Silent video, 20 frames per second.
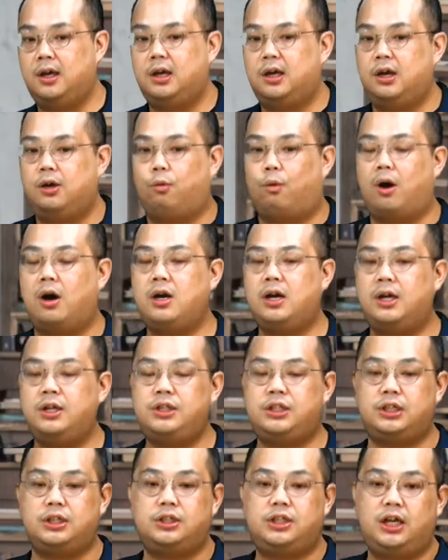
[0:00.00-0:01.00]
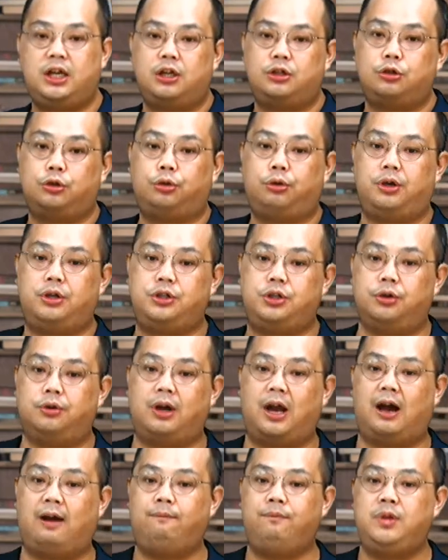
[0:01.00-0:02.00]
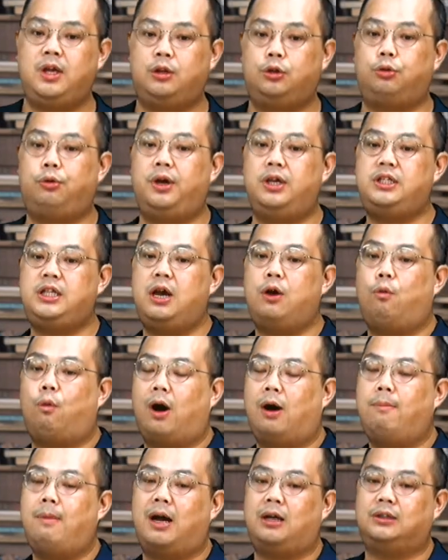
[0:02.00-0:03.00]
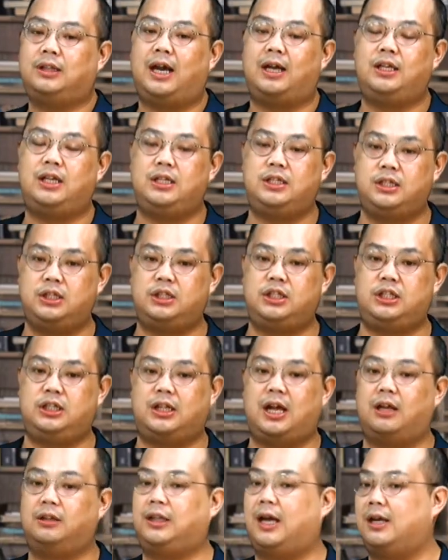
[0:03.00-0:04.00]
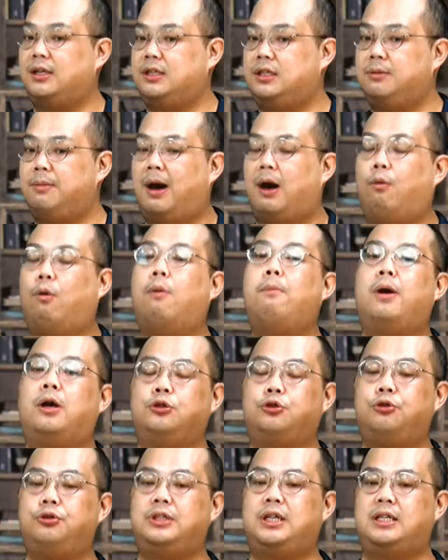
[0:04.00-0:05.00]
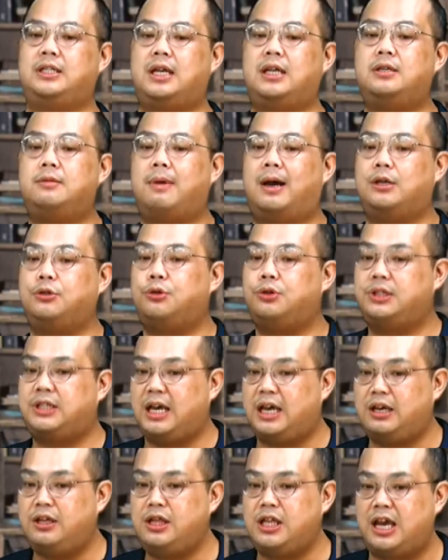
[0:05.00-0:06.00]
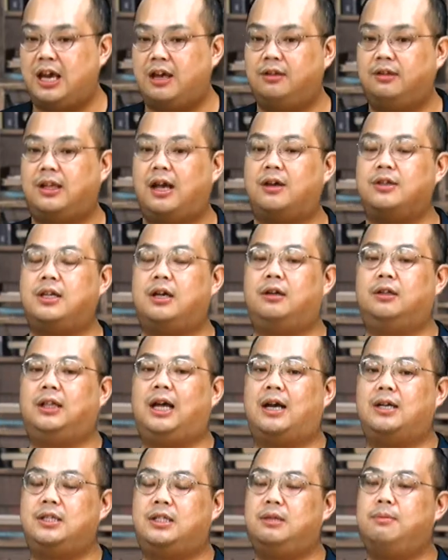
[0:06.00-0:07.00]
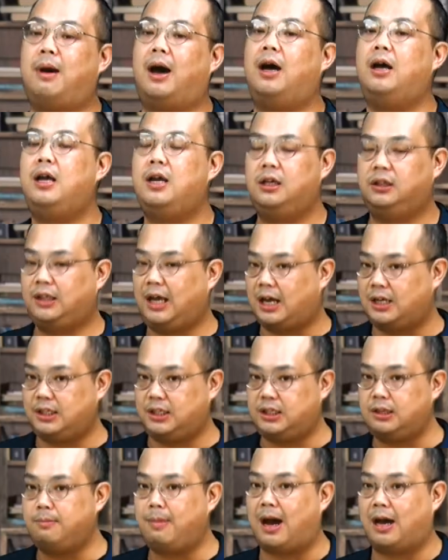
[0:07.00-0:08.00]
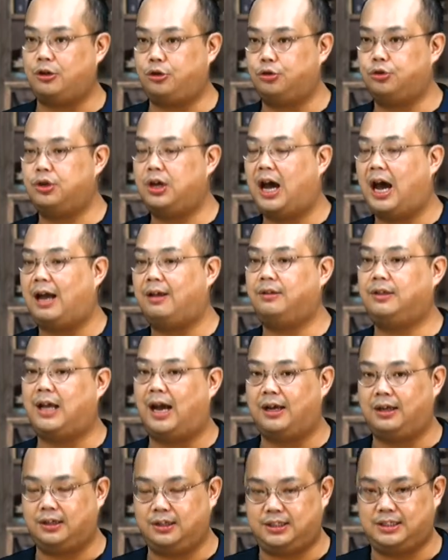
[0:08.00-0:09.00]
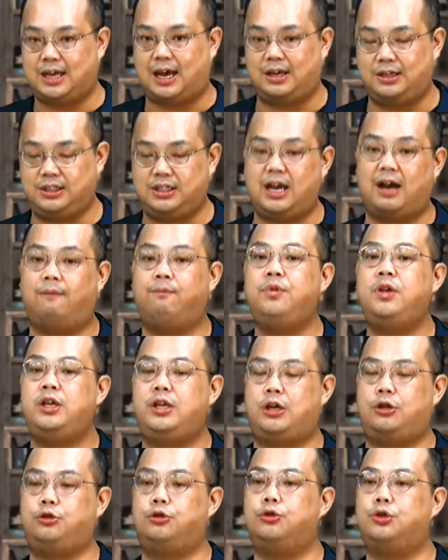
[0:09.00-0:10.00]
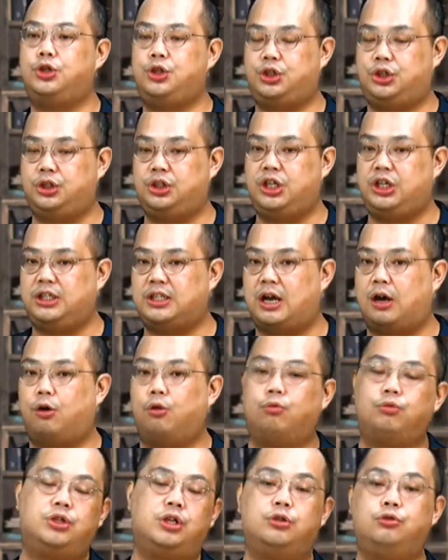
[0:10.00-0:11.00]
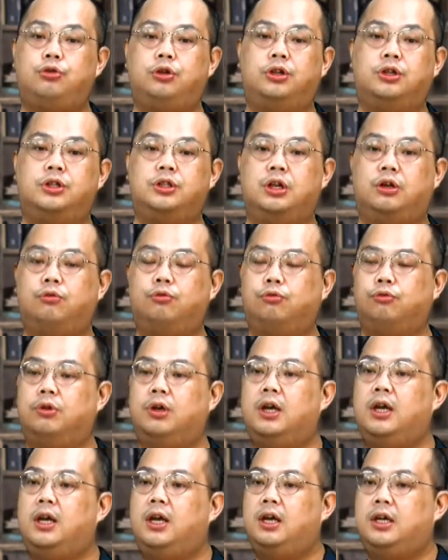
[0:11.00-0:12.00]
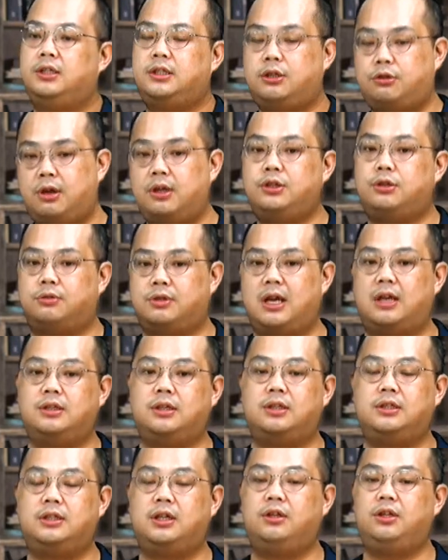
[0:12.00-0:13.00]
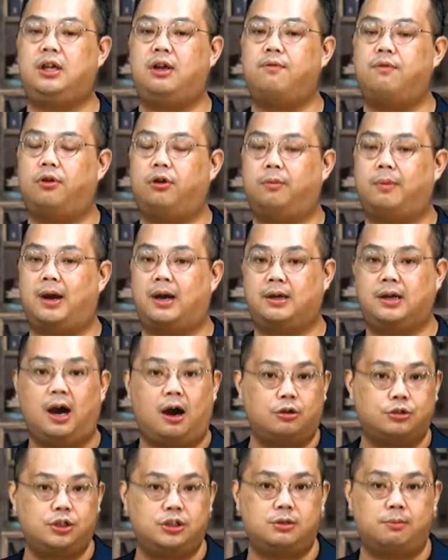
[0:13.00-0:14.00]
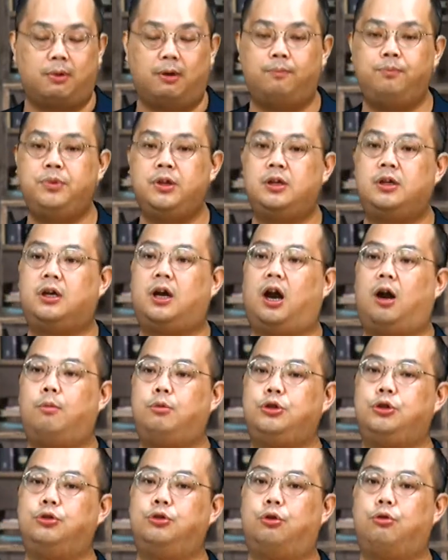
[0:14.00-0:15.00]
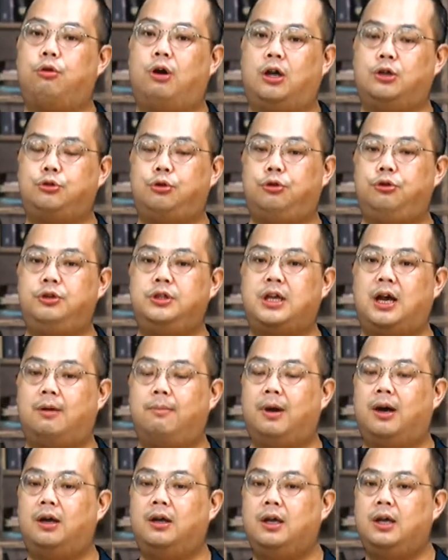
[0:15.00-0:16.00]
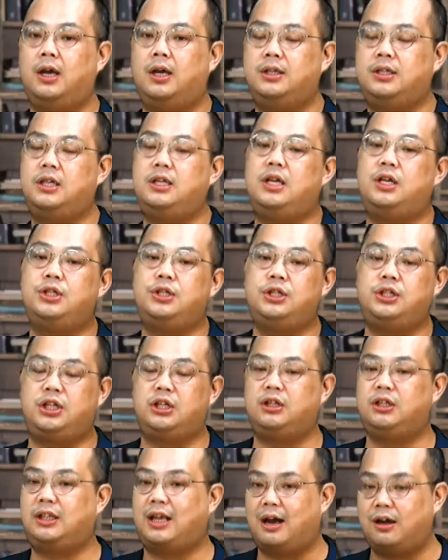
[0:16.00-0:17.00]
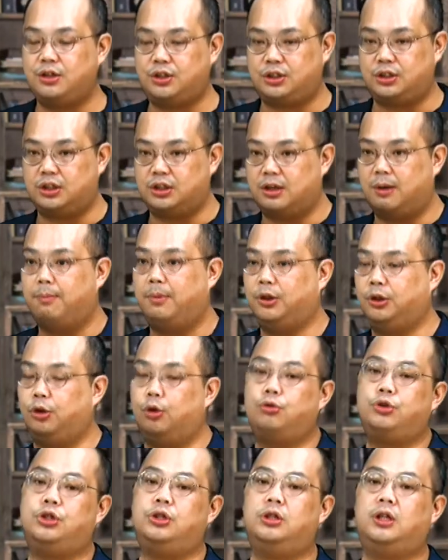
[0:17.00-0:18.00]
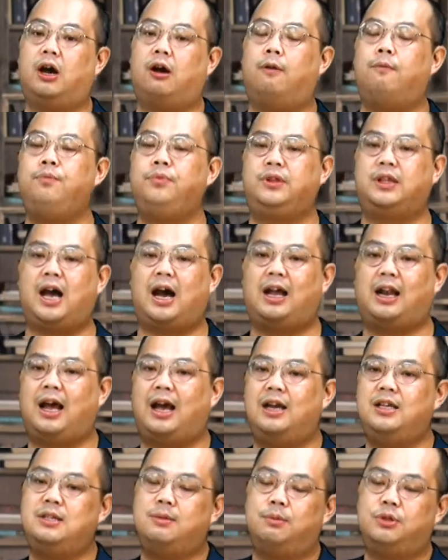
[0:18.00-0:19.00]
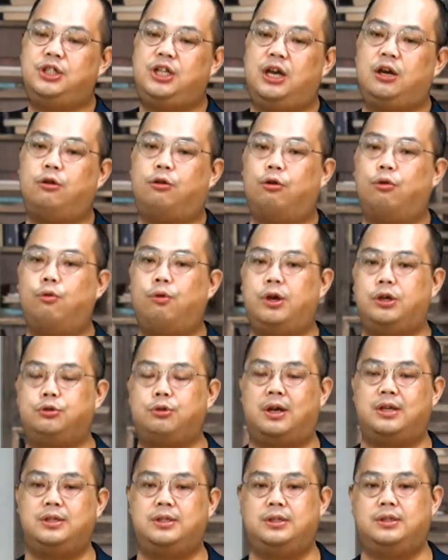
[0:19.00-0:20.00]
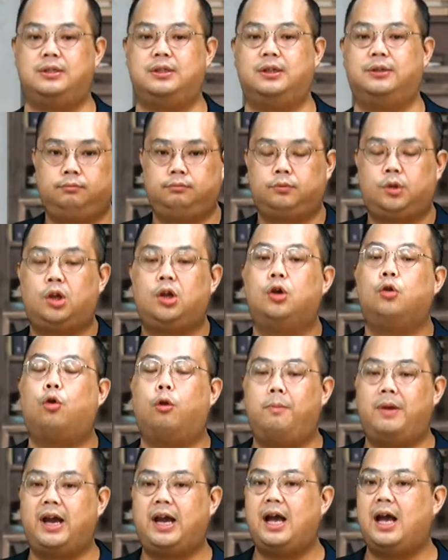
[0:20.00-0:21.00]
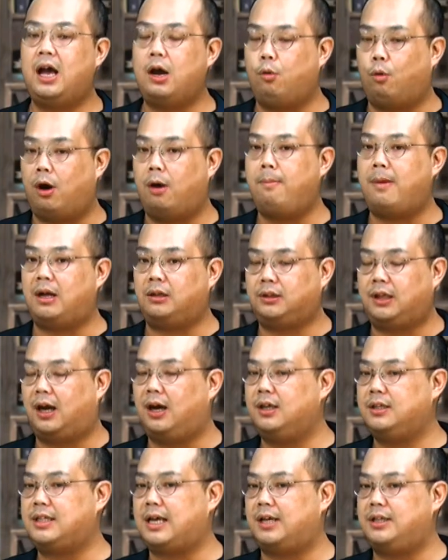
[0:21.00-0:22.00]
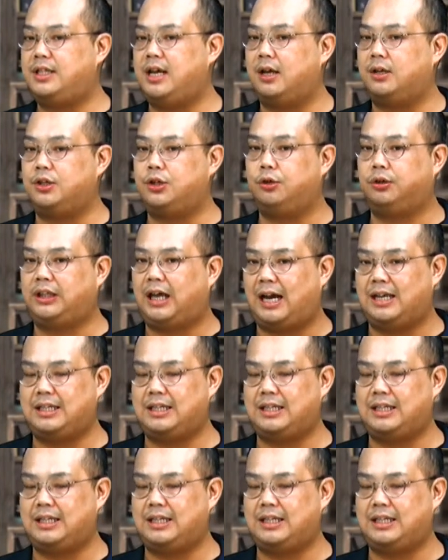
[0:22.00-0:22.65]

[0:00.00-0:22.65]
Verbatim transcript: 王根紧接着就退休了。推荐王莽代替自己当大司马，王莽终于在三十八岁这一年当上了大司马。大司马就是汉代的宰相，也就是实际掌控政权的人物。这算走上人生巅峰了吧？靠是什么？靠不就弄垮淳于长吗？这件事情当时人们都知道，哪来什么谦恭未篡时呢？我们来看看王莽当了宰相之后他在